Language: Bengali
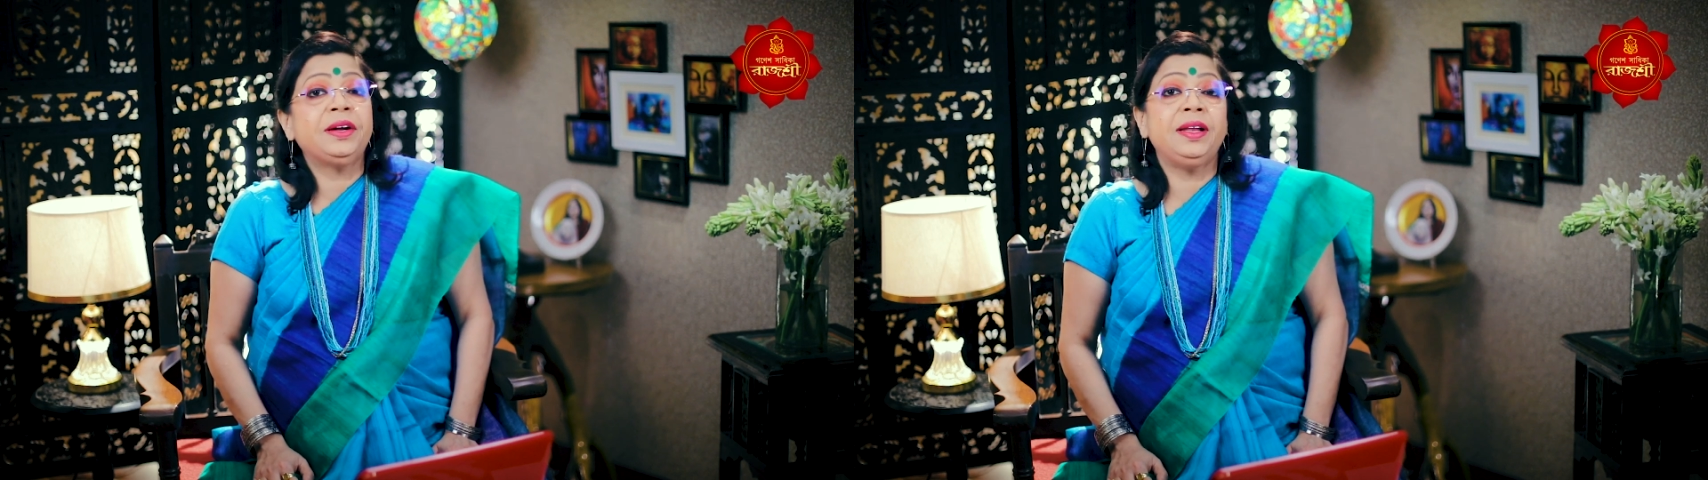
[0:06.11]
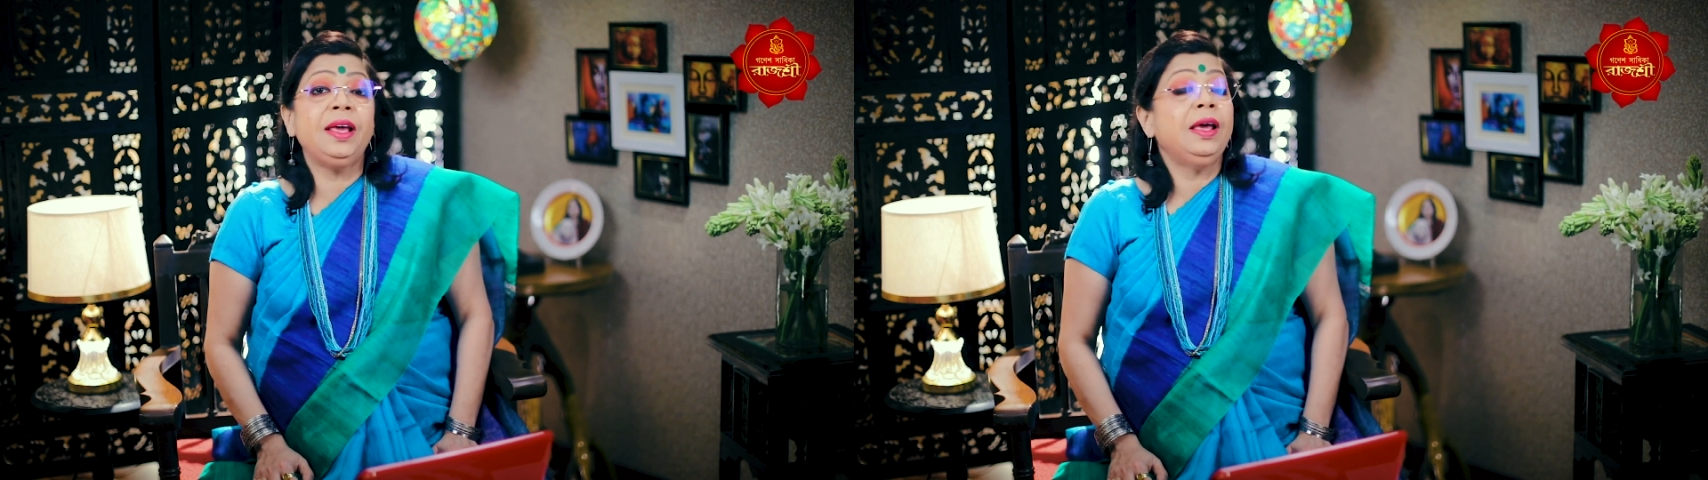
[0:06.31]

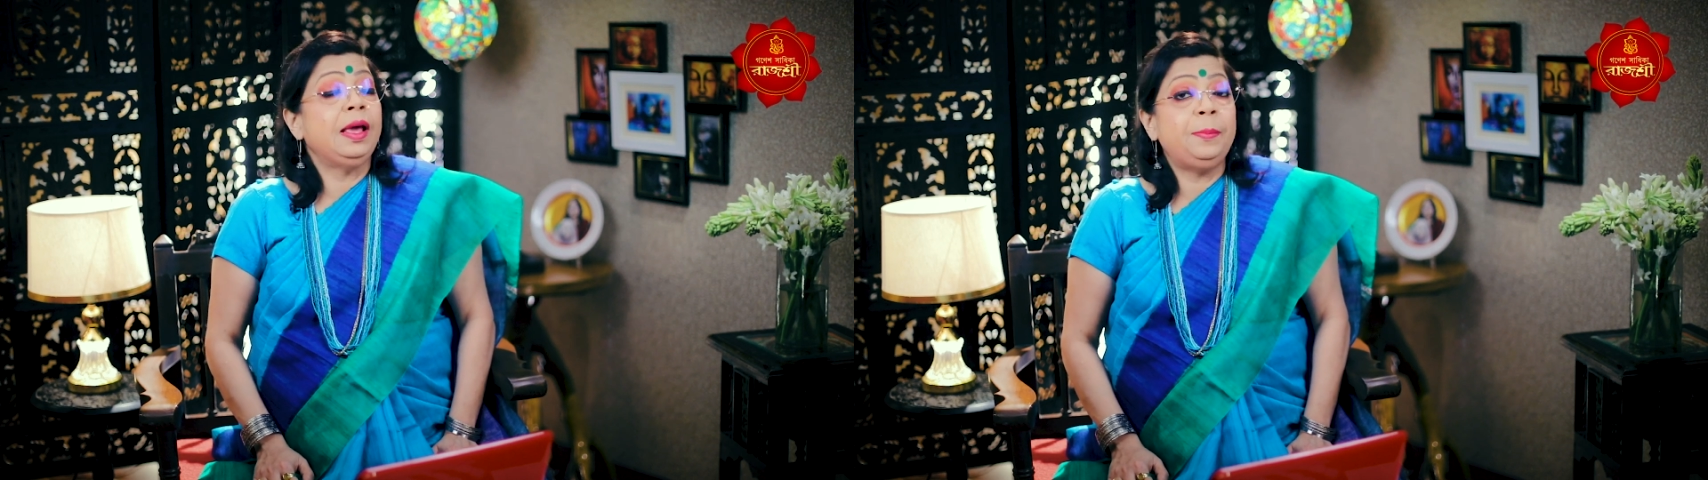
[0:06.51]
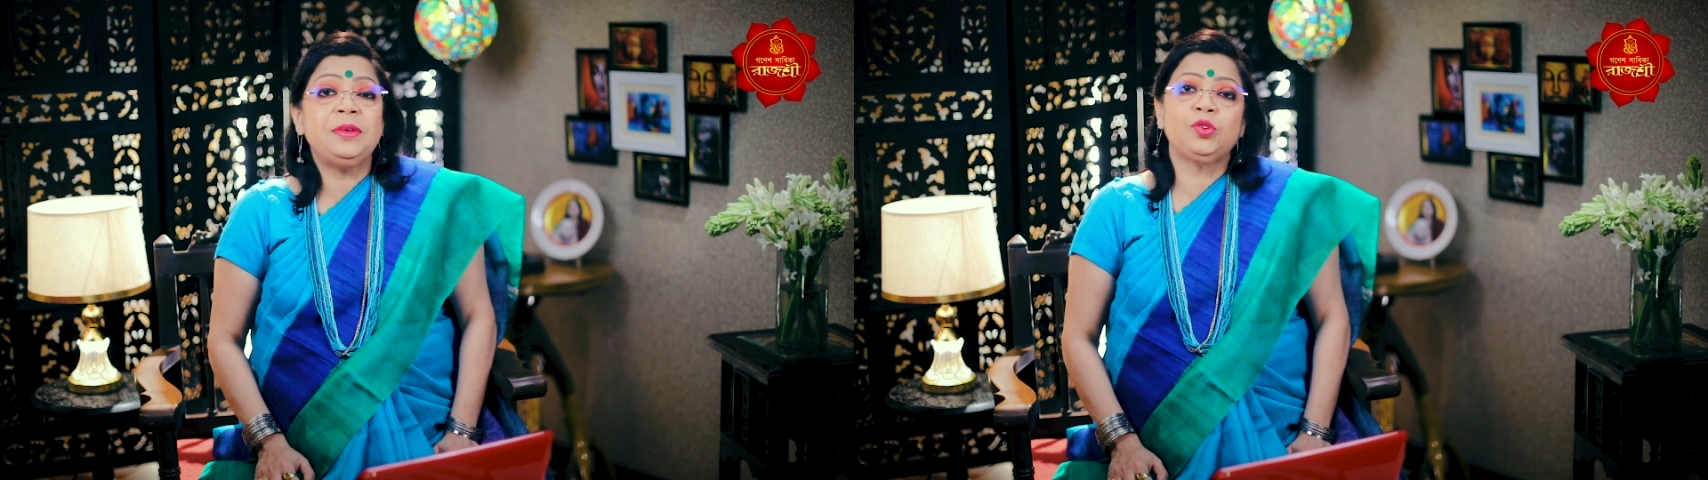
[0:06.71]
একটি
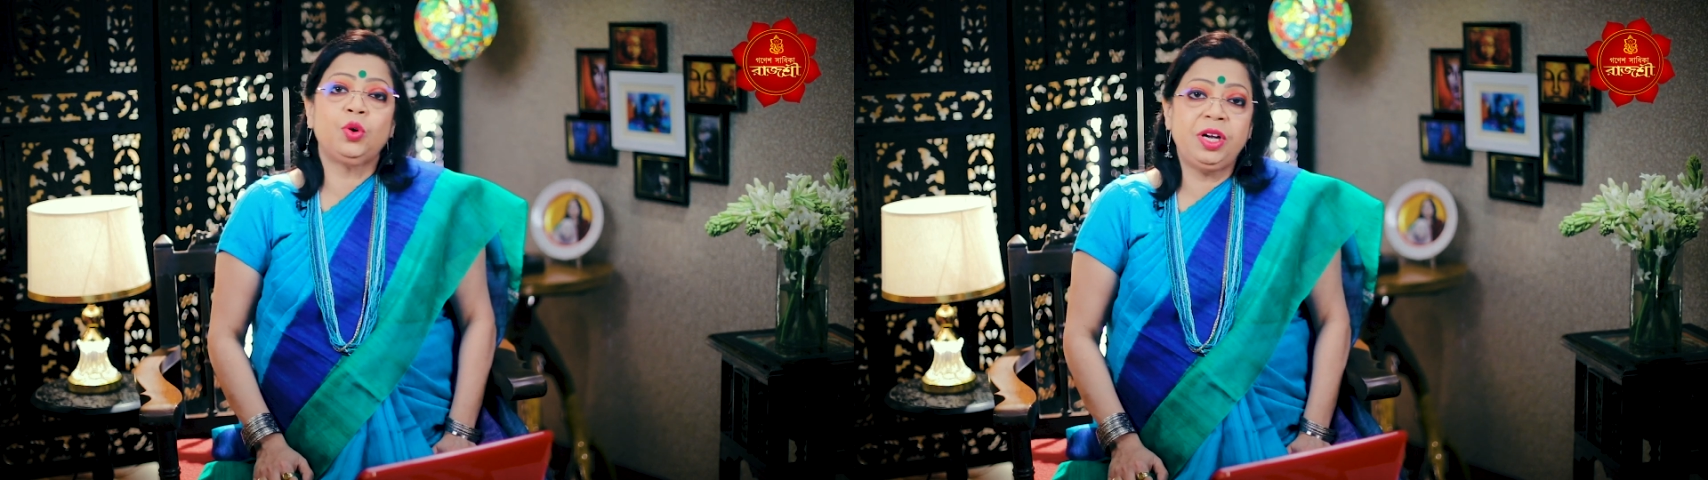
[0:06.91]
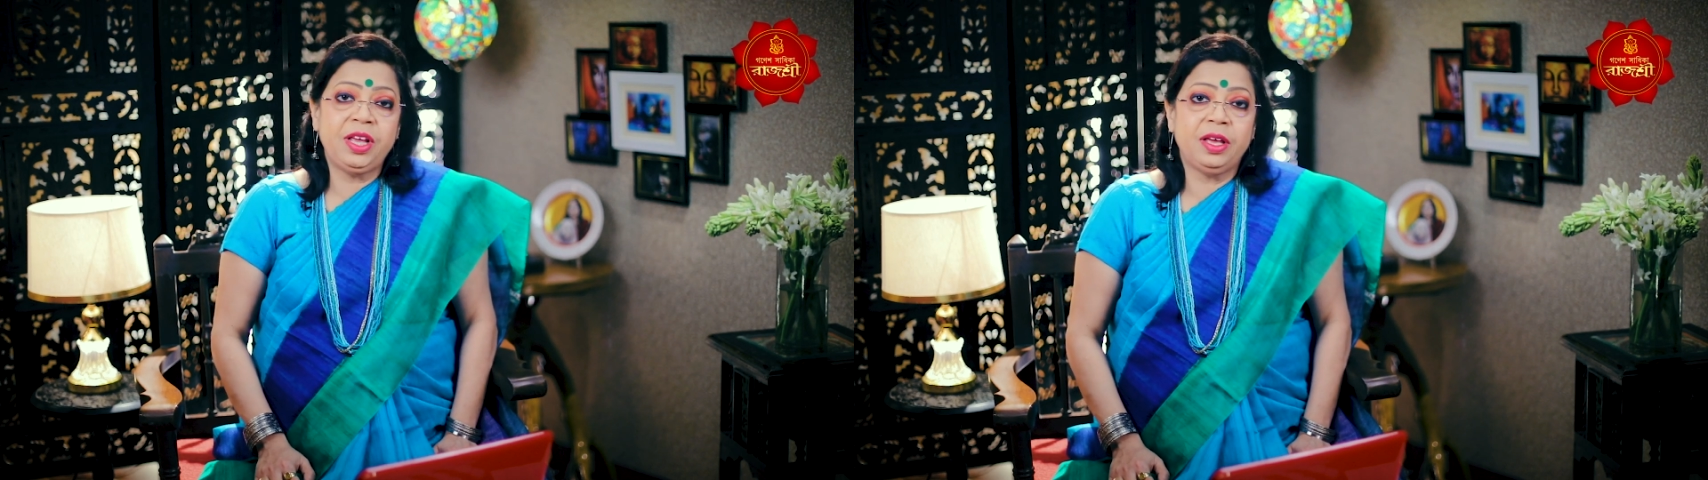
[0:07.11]

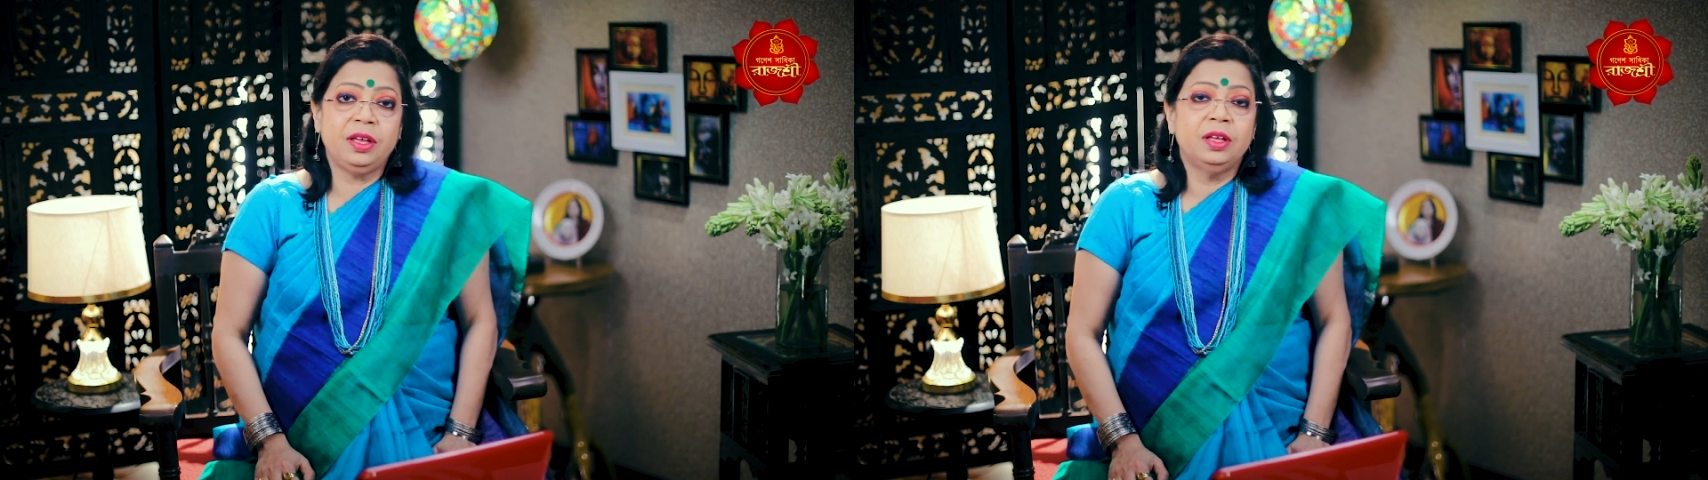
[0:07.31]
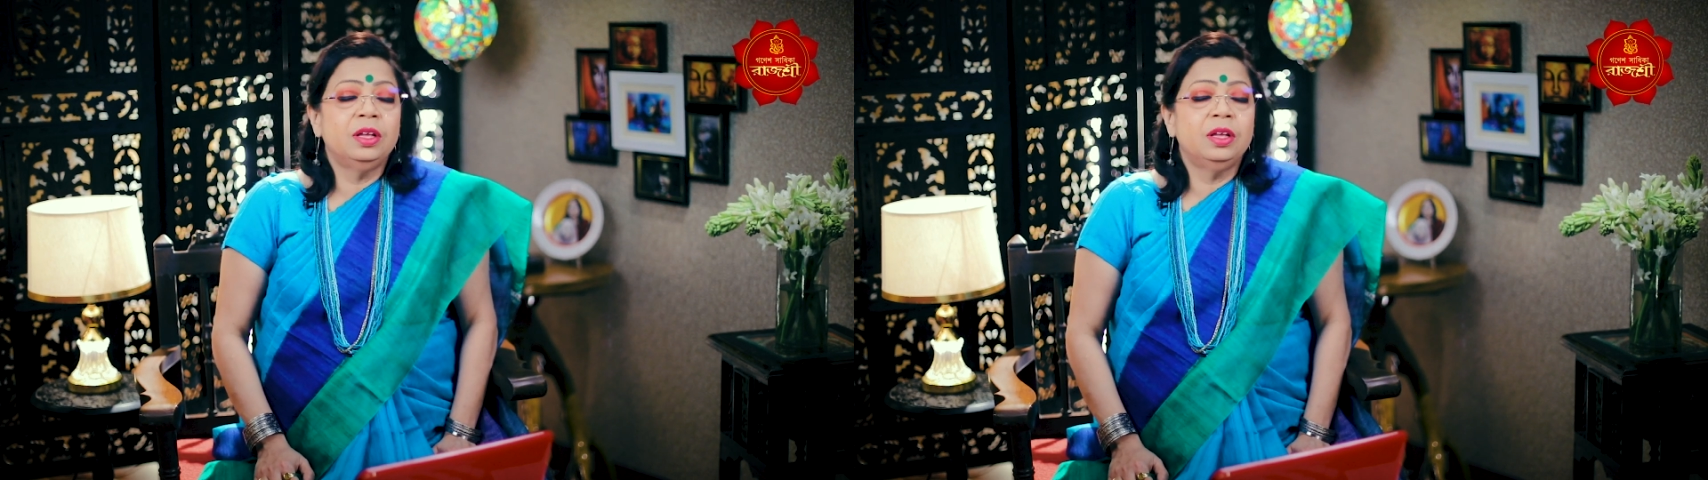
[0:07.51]
এপিসোড নিয়ে